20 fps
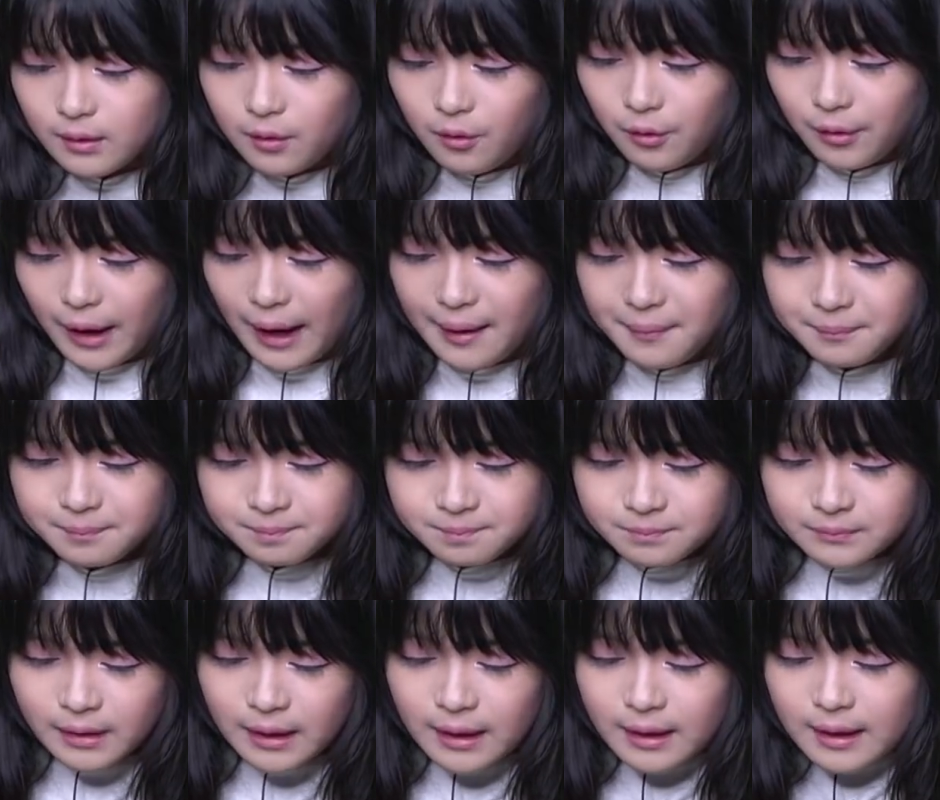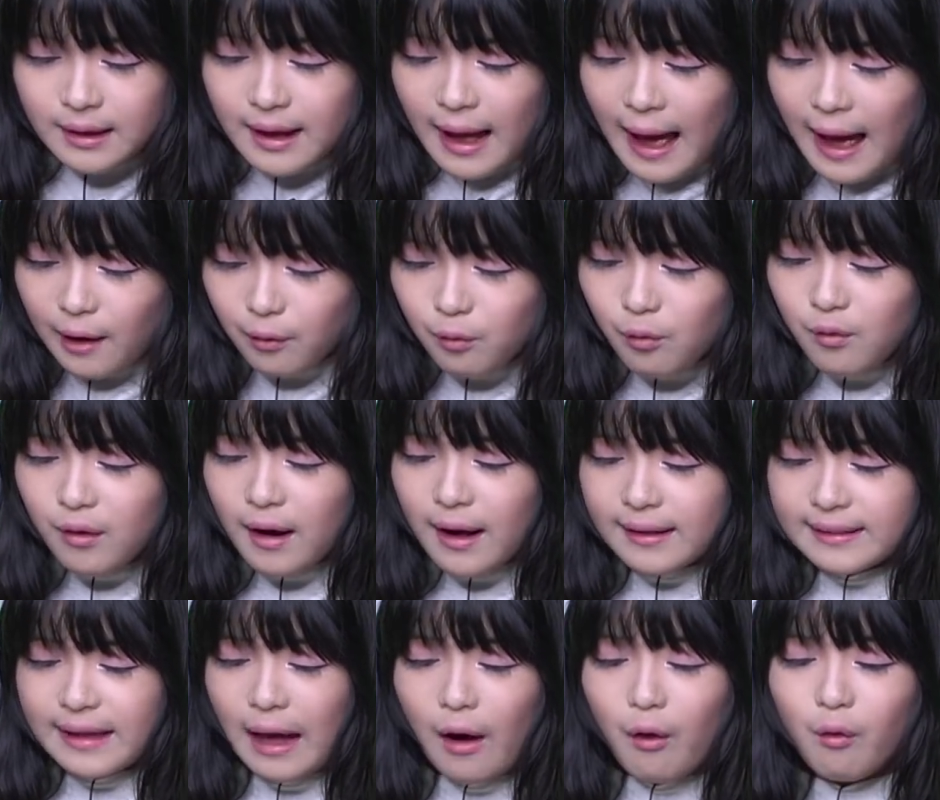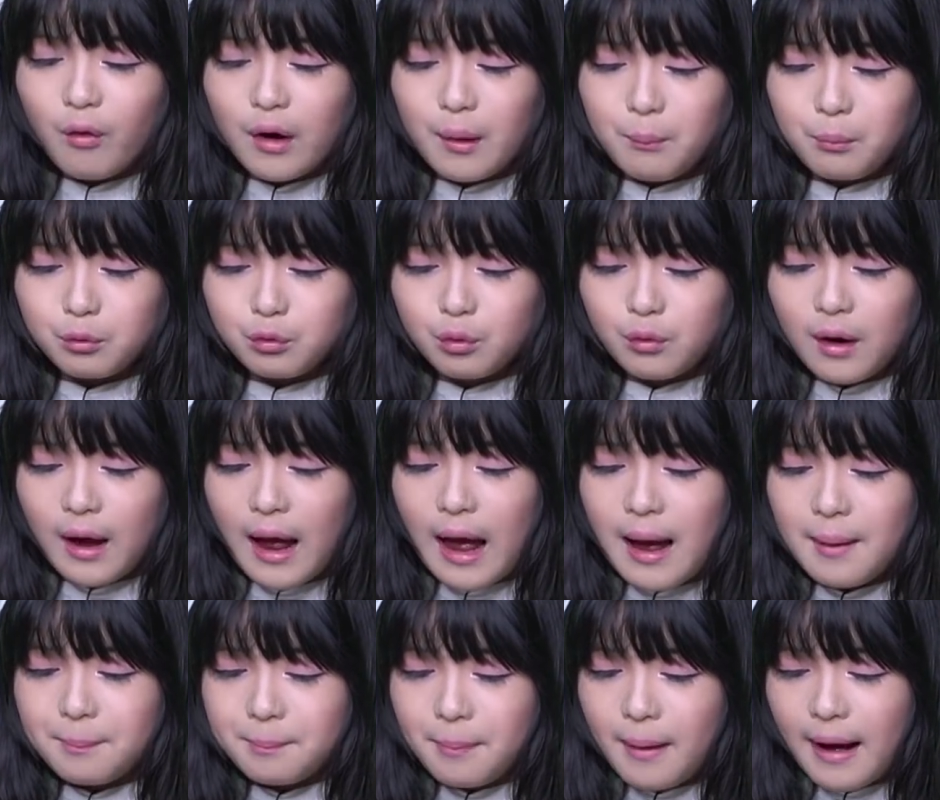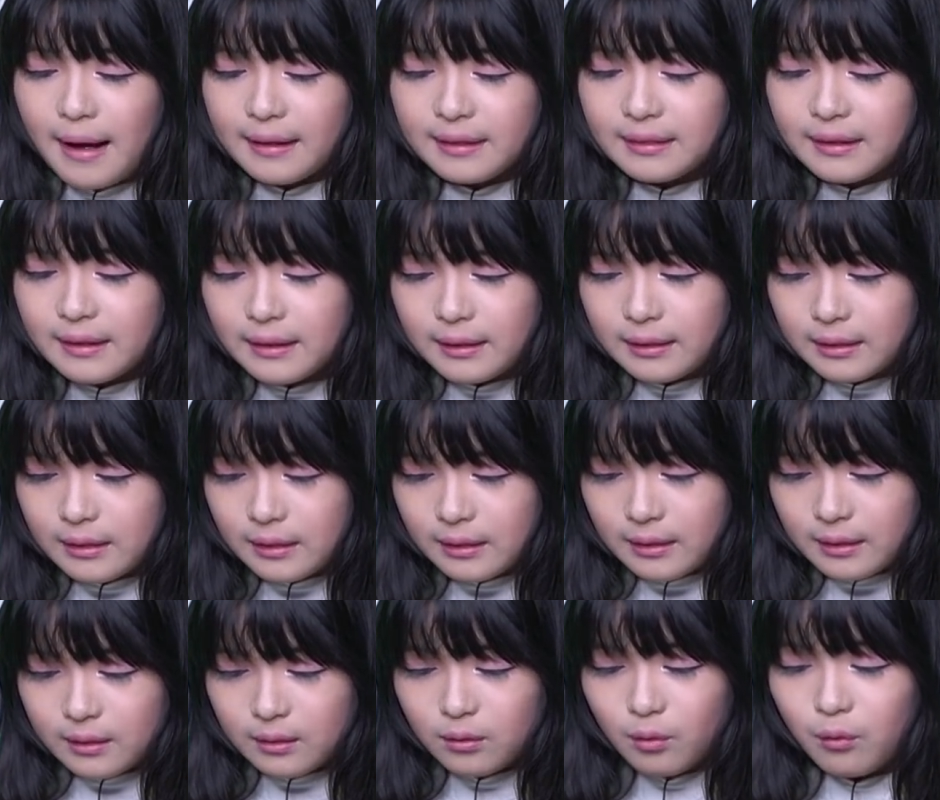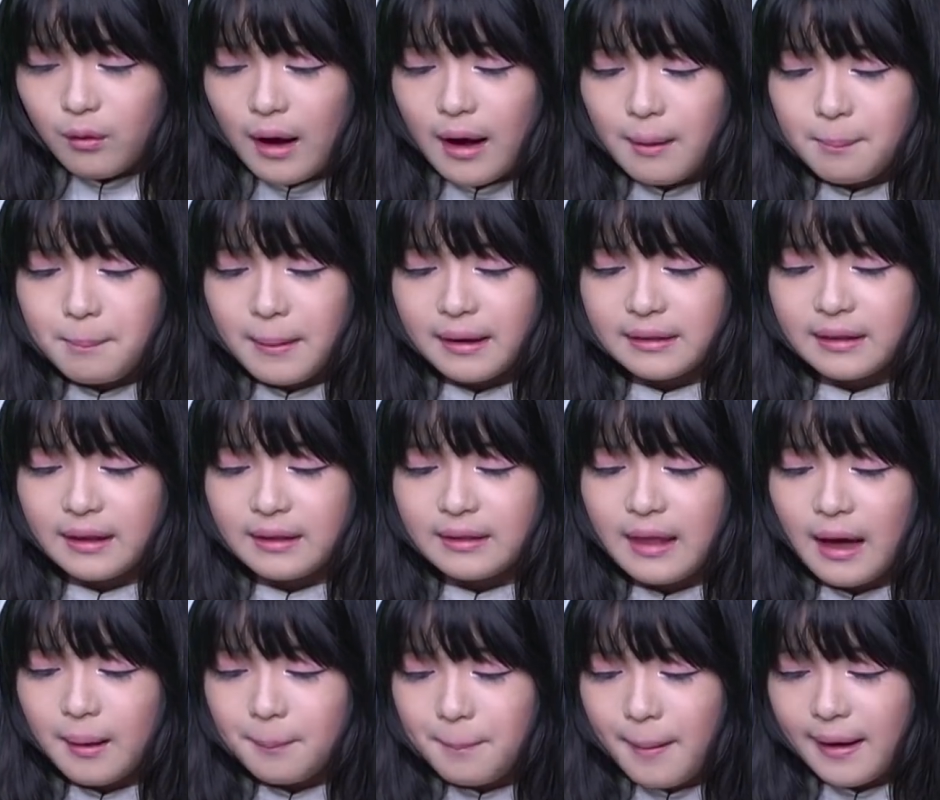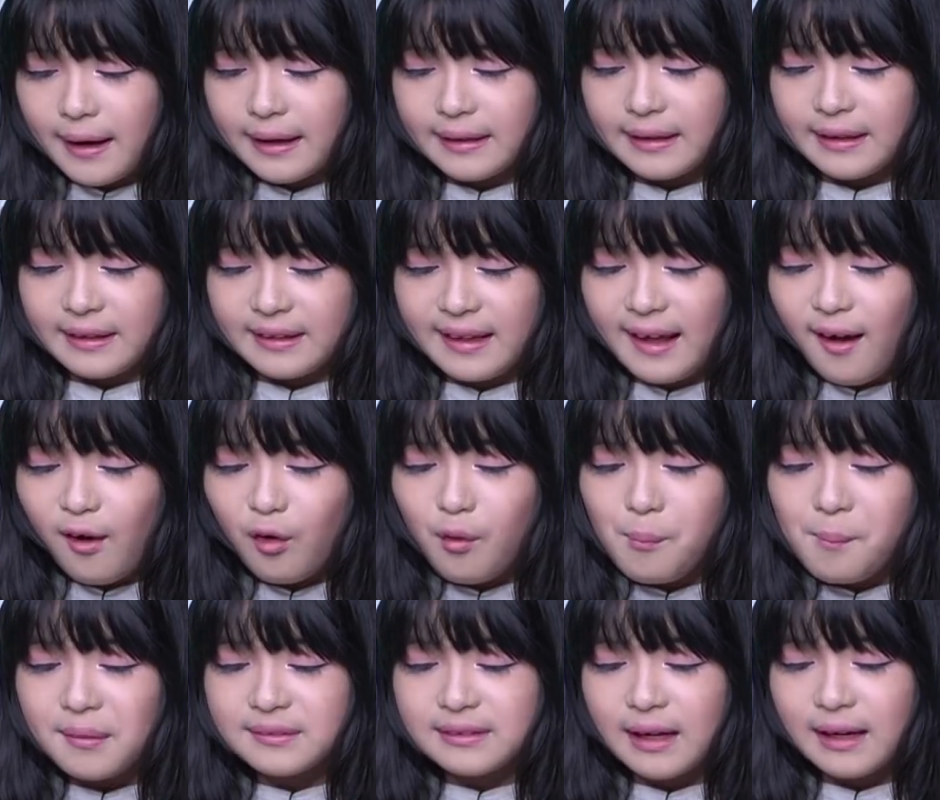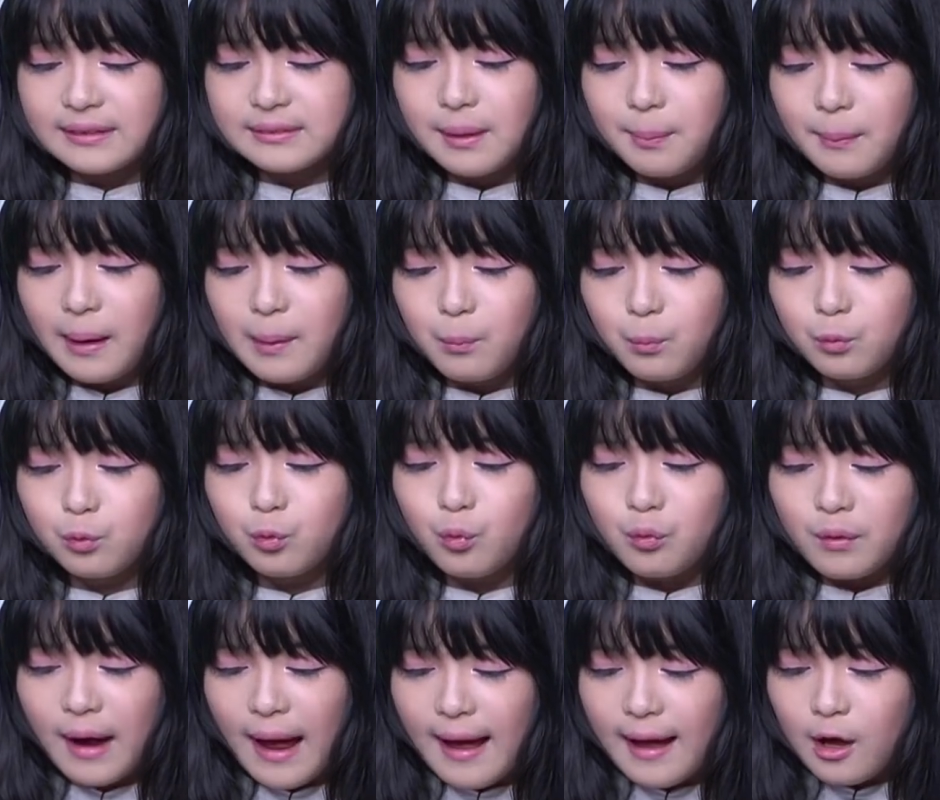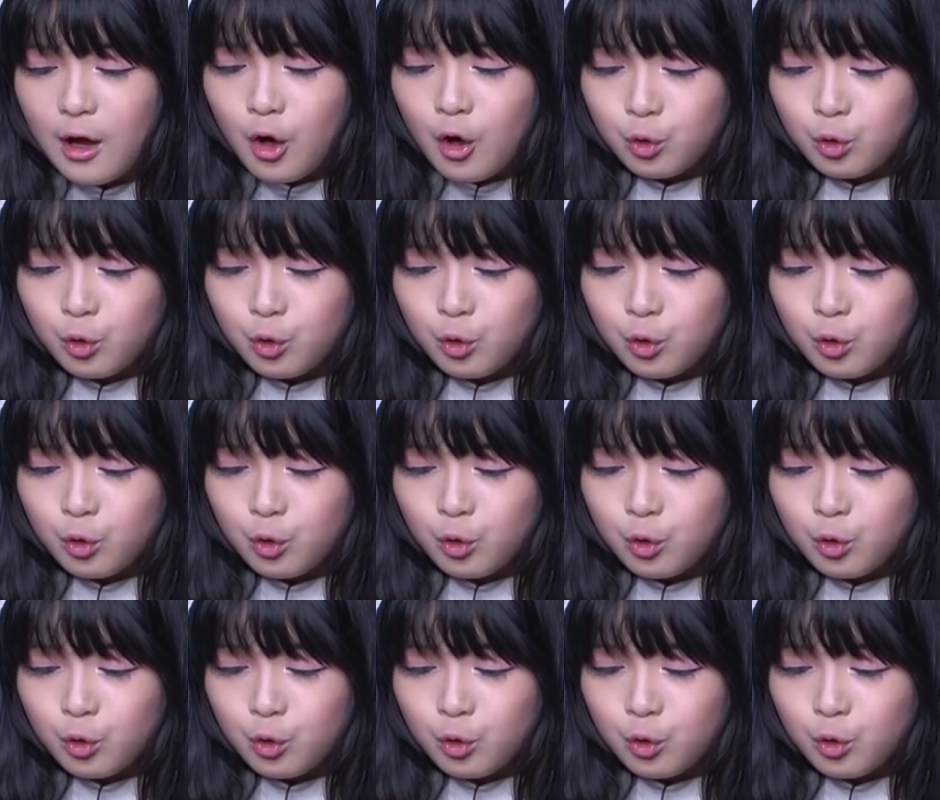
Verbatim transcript: Oke, aku nggak tahu kamu suka apa, suka apa tidak paket ini. Aku berharap kamu suka.